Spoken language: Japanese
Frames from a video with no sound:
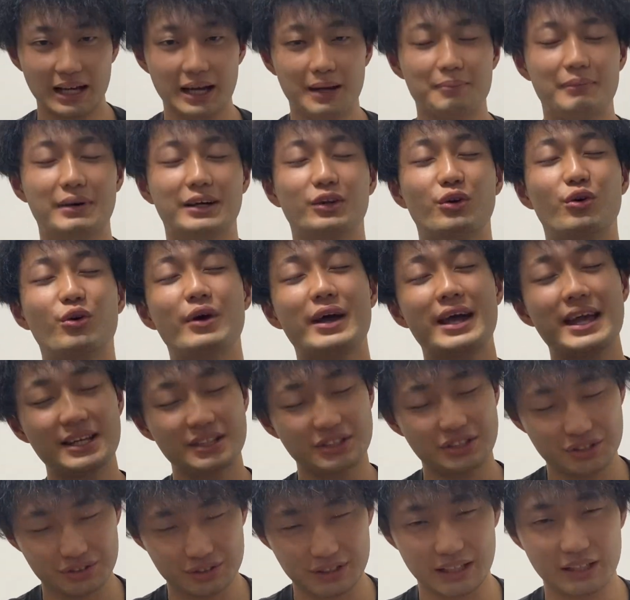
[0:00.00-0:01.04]
まあ、編
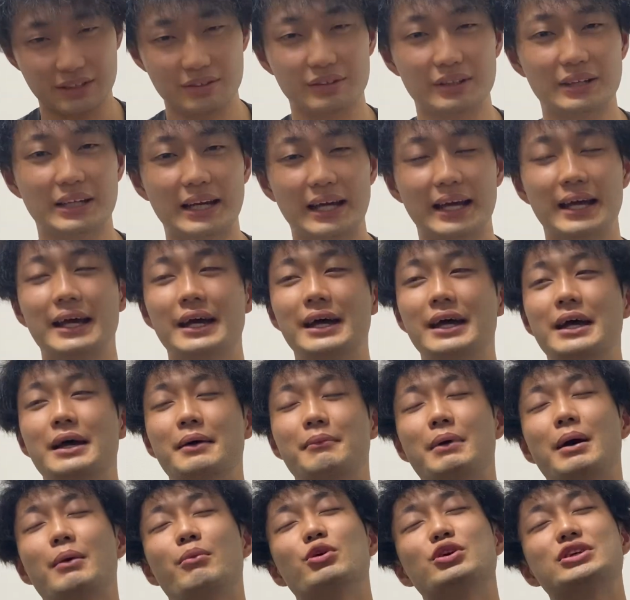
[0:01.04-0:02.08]
集で行くんでね。
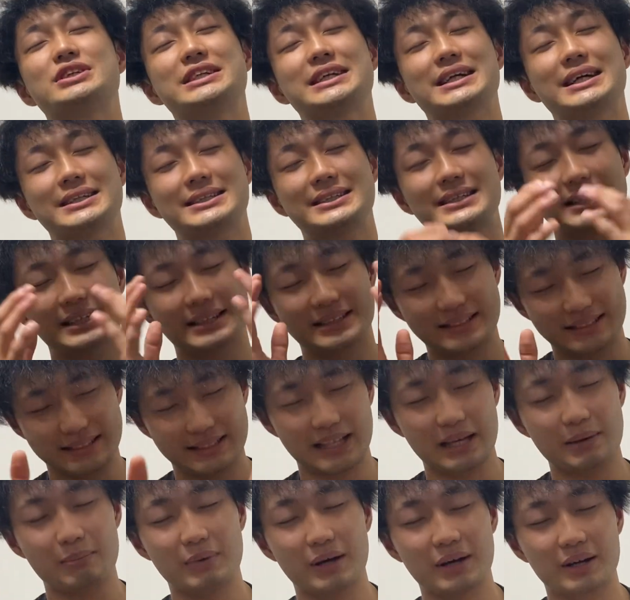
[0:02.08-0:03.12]
まあ、もしかしたら失
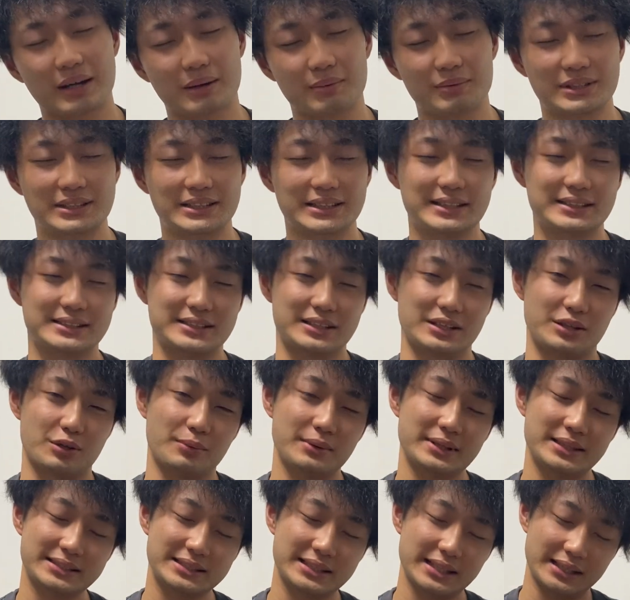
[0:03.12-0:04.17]
言もあるかもしれないですけど、ごめ
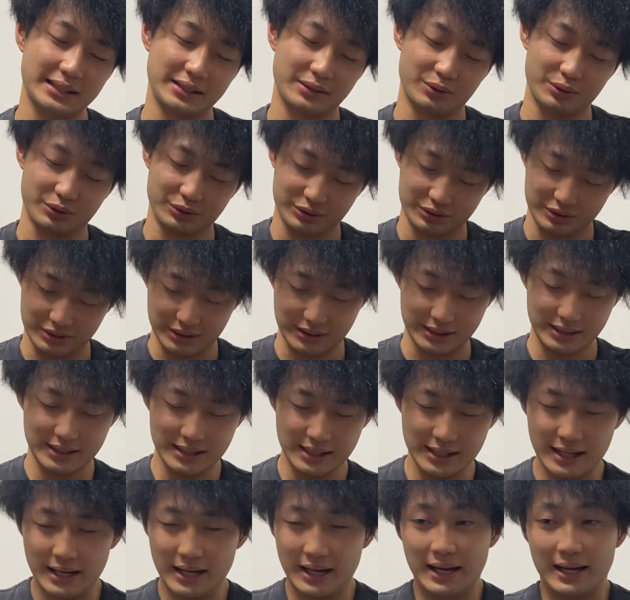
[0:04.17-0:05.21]
んなさいね、本当に。
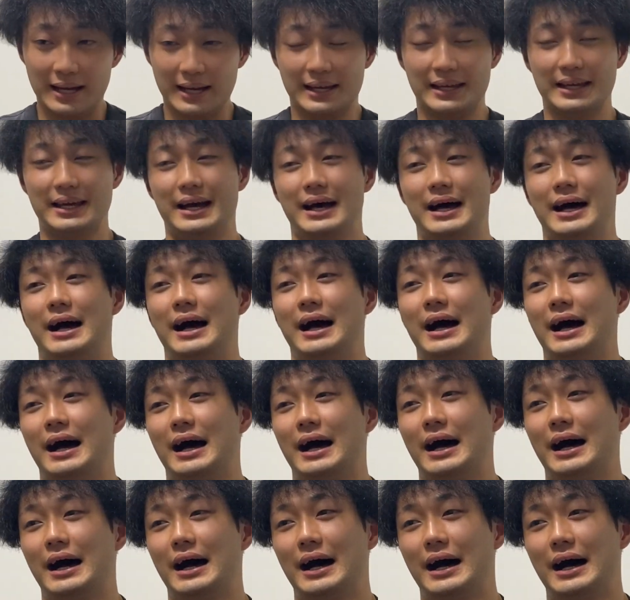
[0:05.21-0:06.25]
い
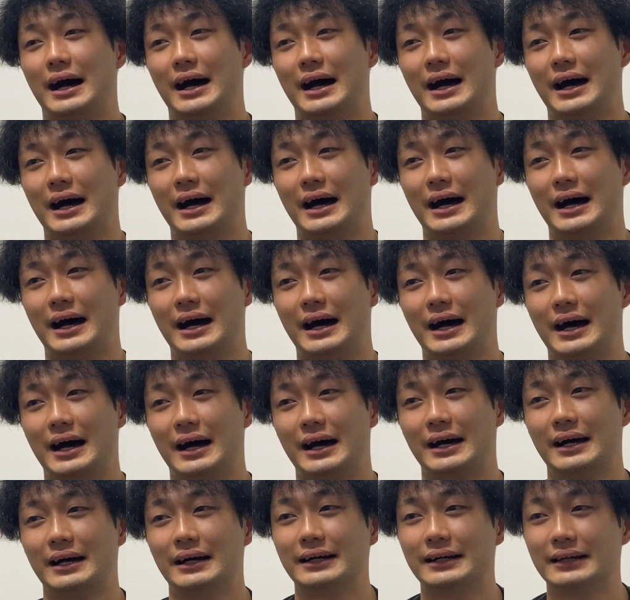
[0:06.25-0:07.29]

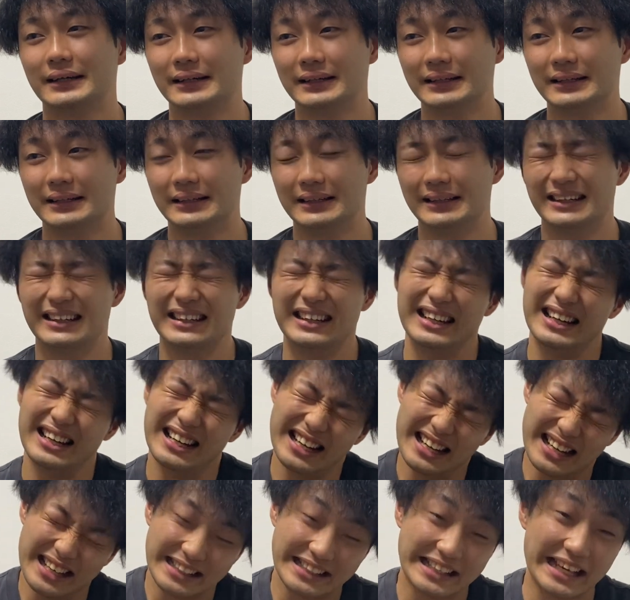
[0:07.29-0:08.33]
やー。
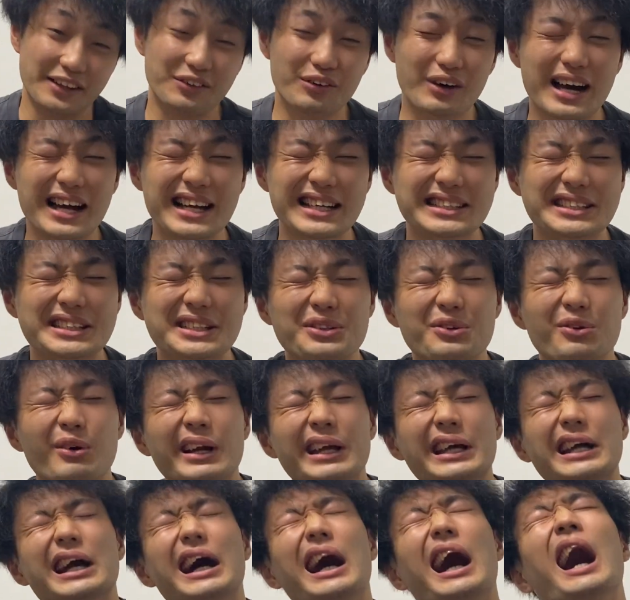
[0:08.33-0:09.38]
矢野阪神終わ
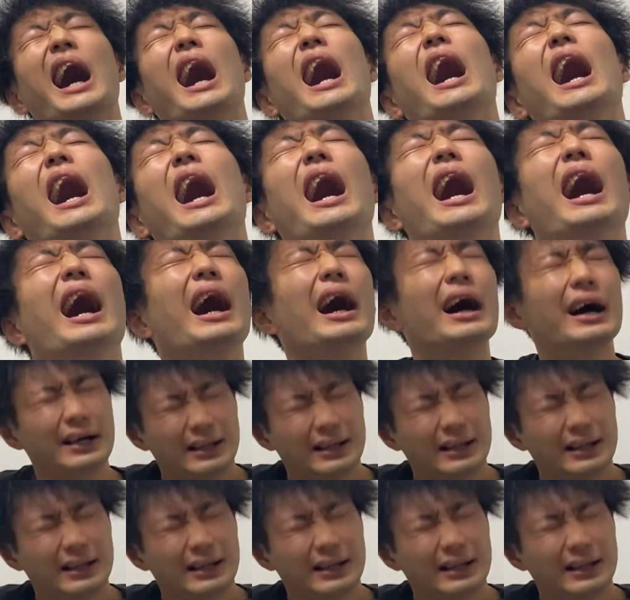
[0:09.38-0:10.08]
りかー。